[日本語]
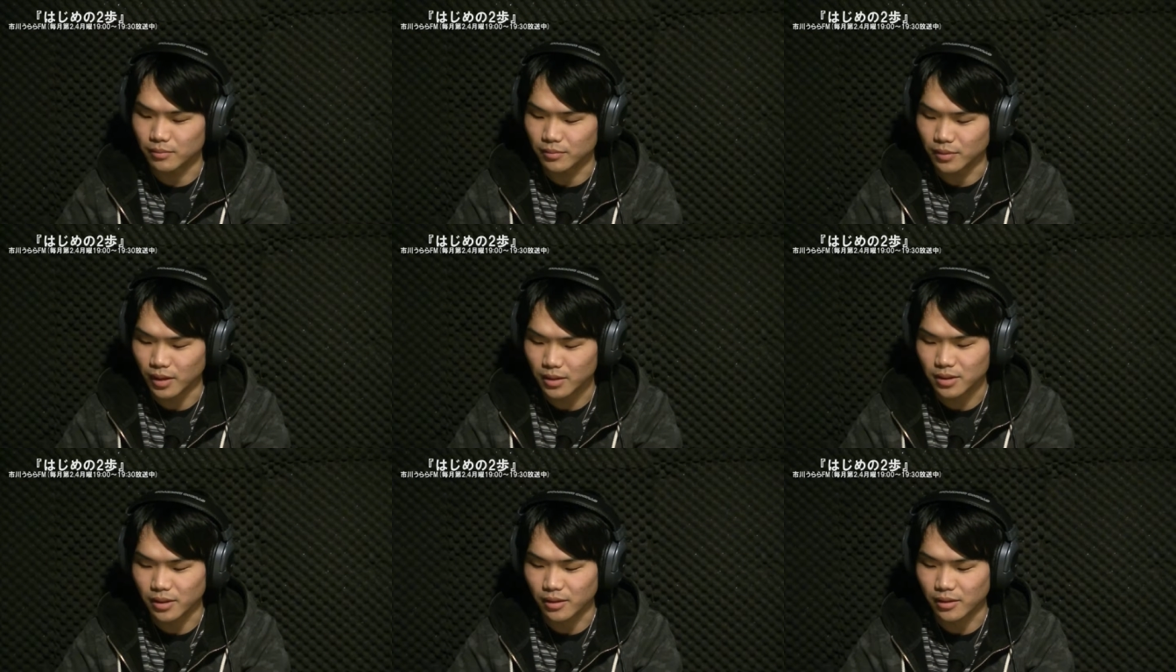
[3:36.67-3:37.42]
な
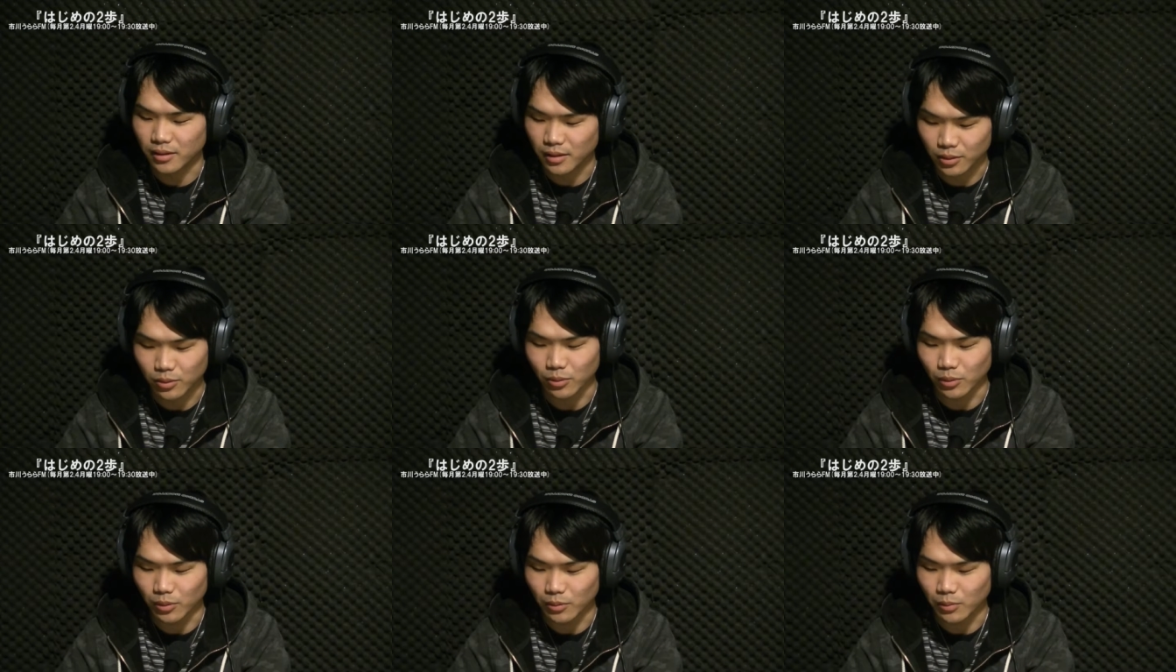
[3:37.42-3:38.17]
ぜか
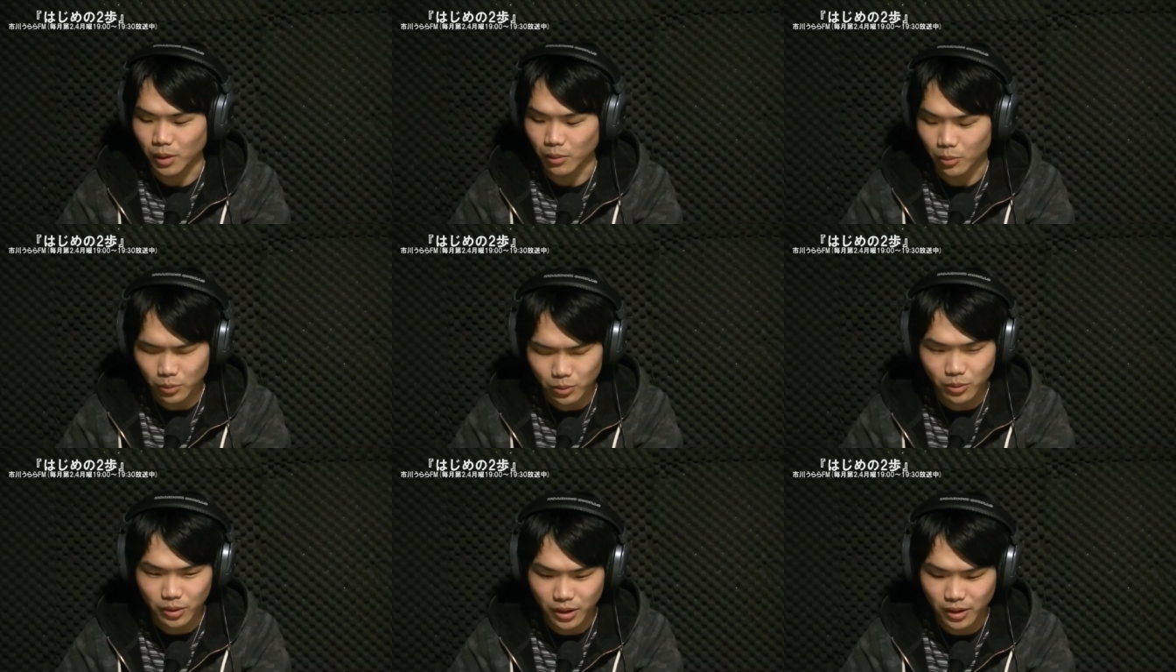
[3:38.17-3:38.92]
と、まあ、本
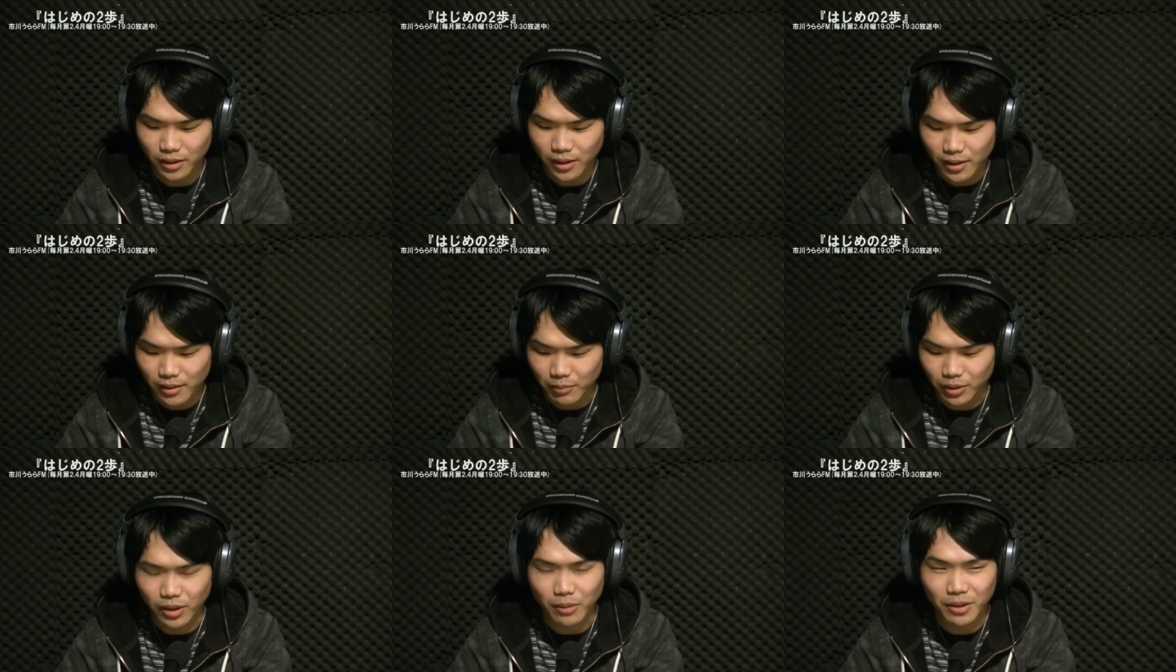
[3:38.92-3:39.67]
当に、
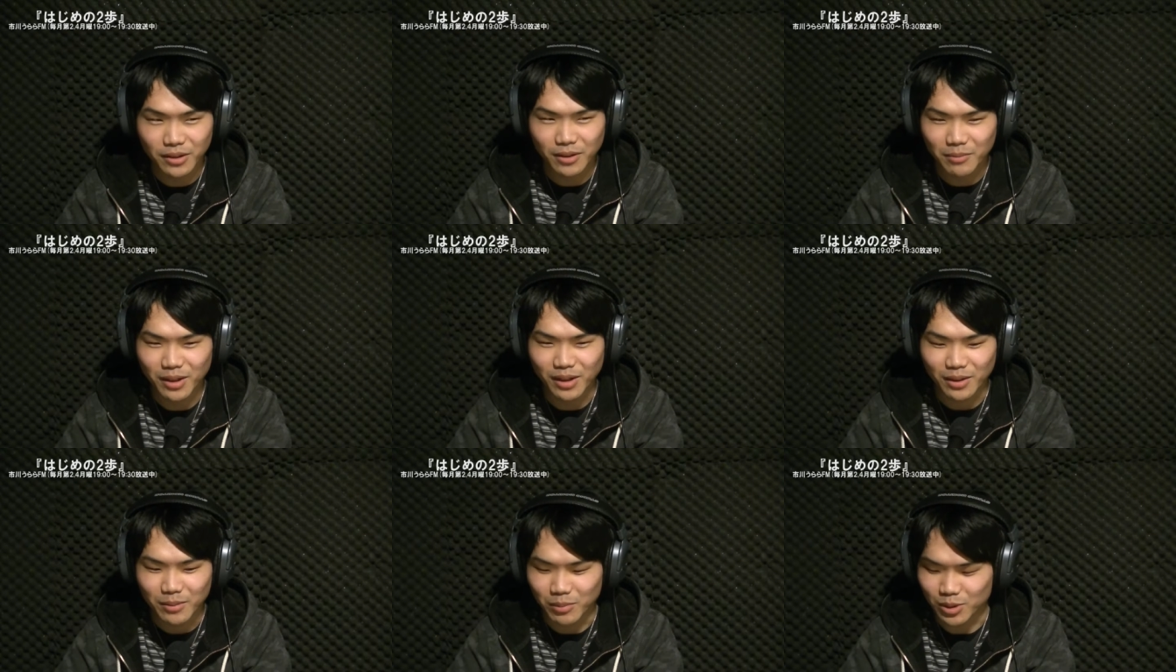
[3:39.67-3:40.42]
まあ、たまた
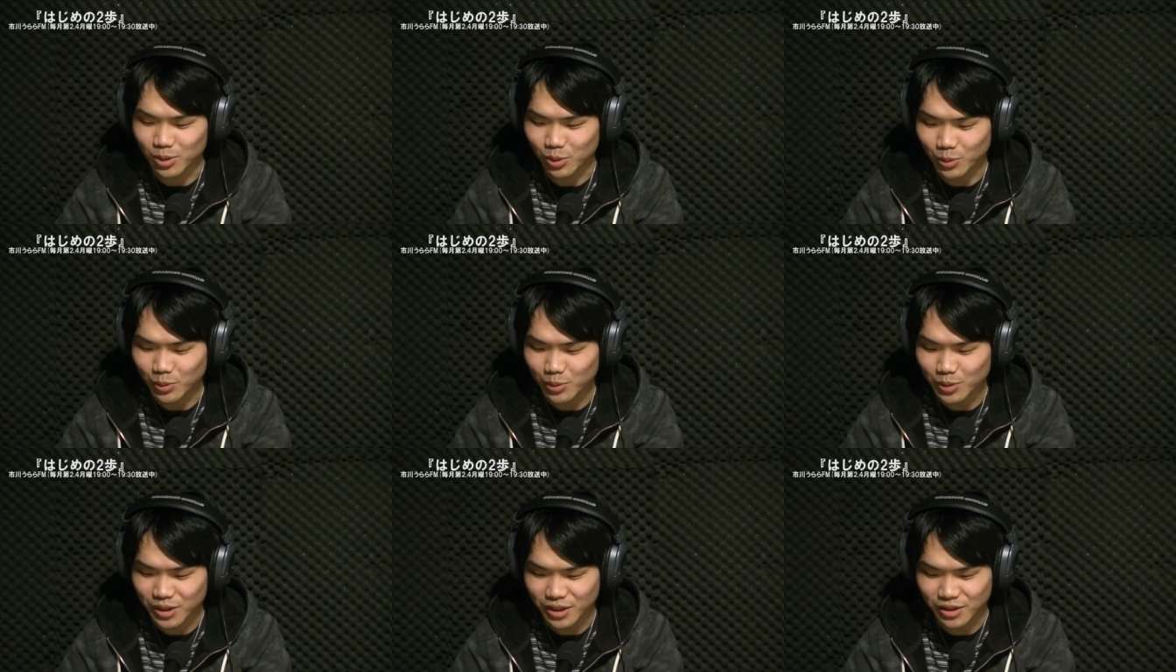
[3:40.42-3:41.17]
ま、まあ、
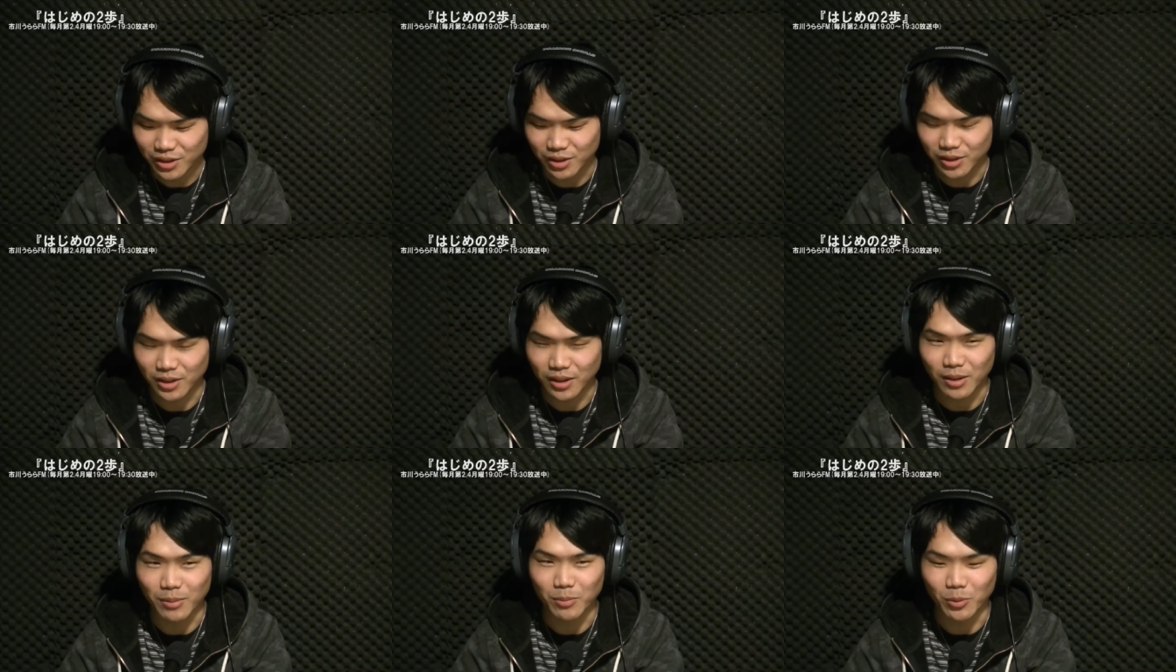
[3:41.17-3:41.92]
銚子市
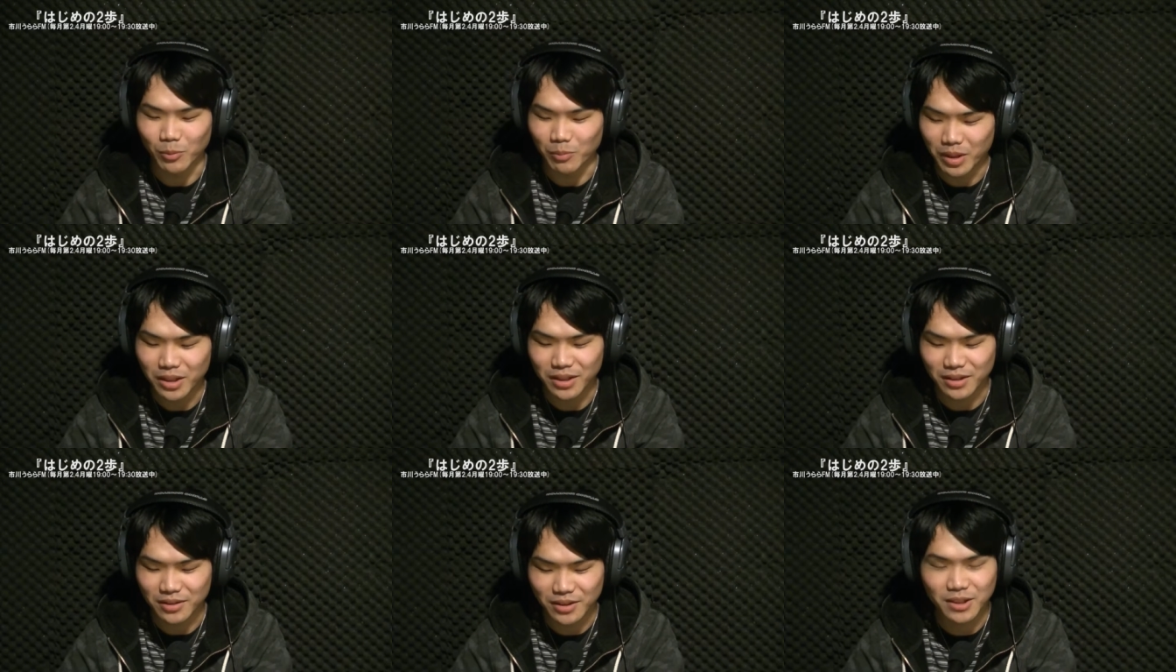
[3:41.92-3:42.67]
がもう目
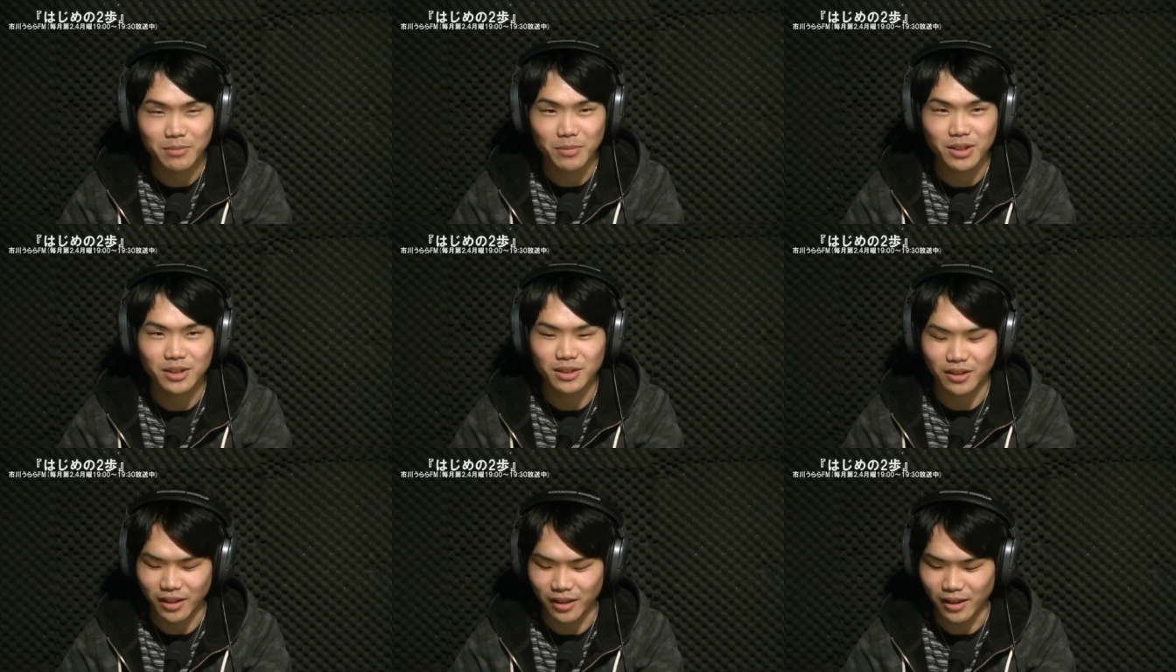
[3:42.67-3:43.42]
につきまし
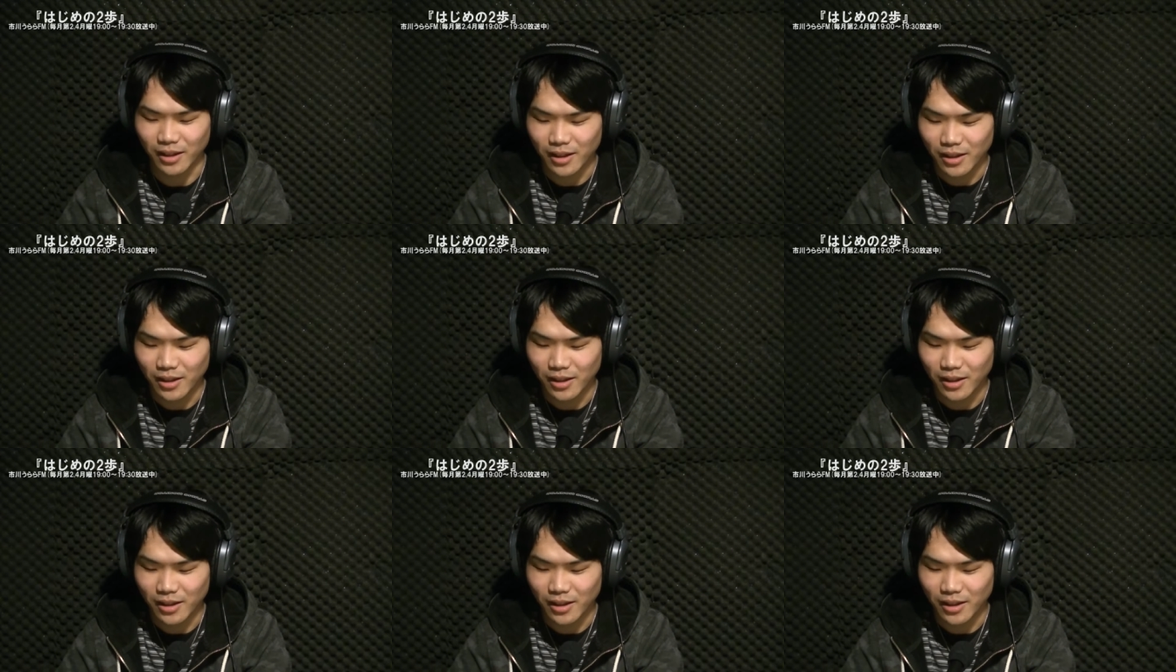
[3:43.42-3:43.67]
て、